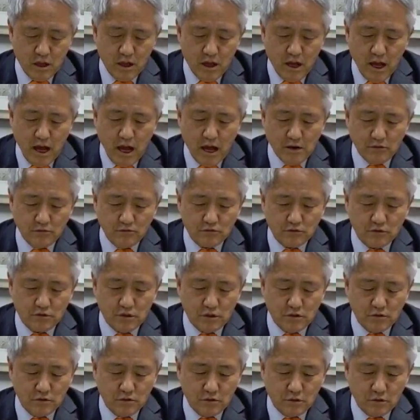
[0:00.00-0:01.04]

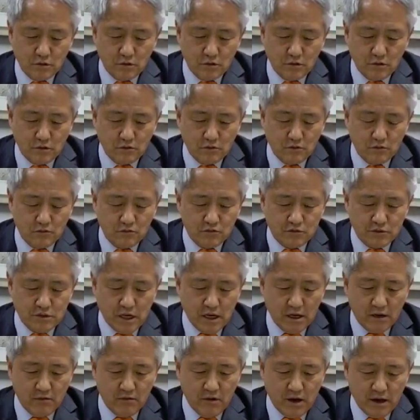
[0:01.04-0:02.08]
한국전
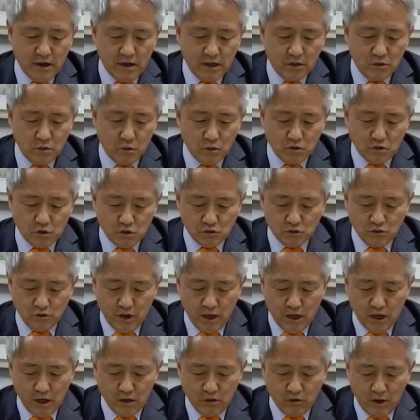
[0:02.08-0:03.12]
구상화의
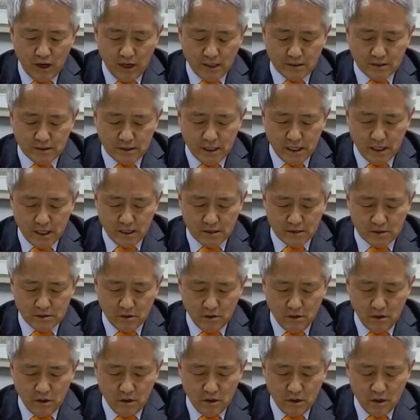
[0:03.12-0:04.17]
도전과
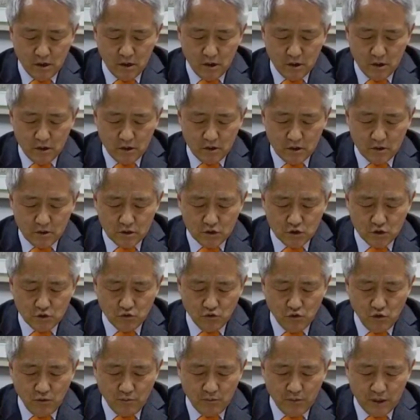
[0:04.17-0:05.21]
과제에서
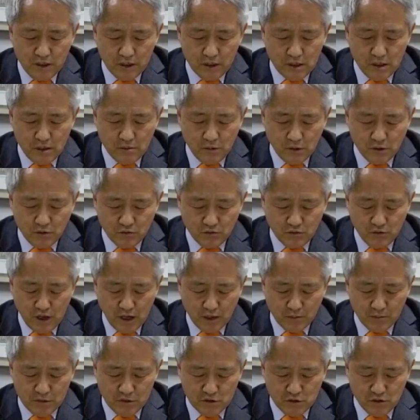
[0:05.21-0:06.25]
수원 및 일본 유학
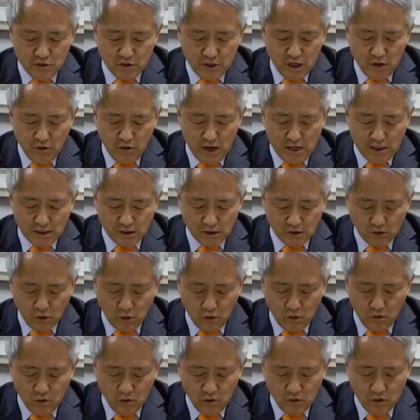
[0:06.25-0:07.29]
미술계
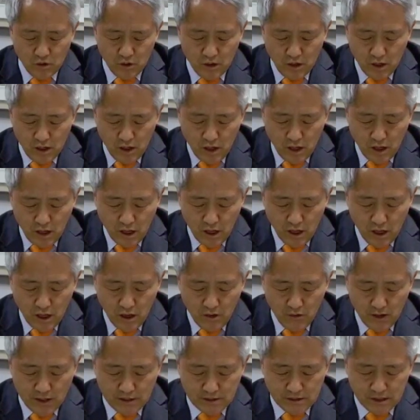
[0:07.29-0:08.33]
활동,
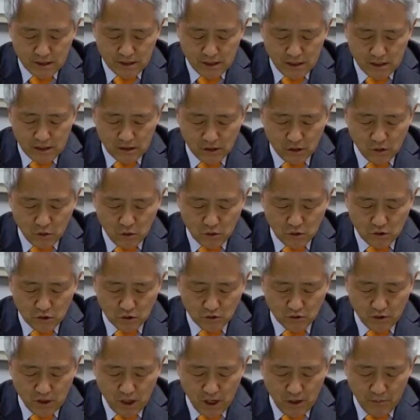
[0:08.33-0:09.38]
해와 세계의
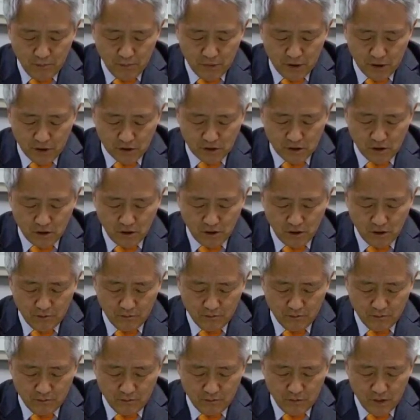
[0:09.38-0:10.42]
도전과 변혁,
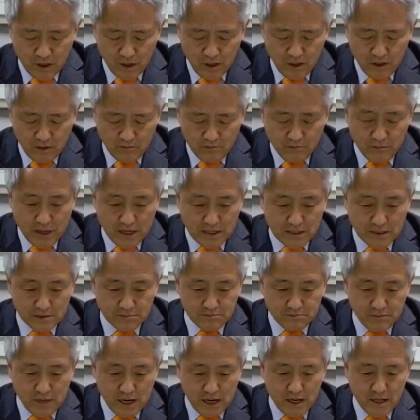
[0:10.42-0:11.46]

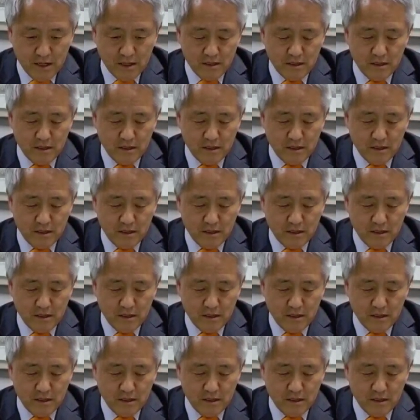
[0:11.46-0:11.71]
매진말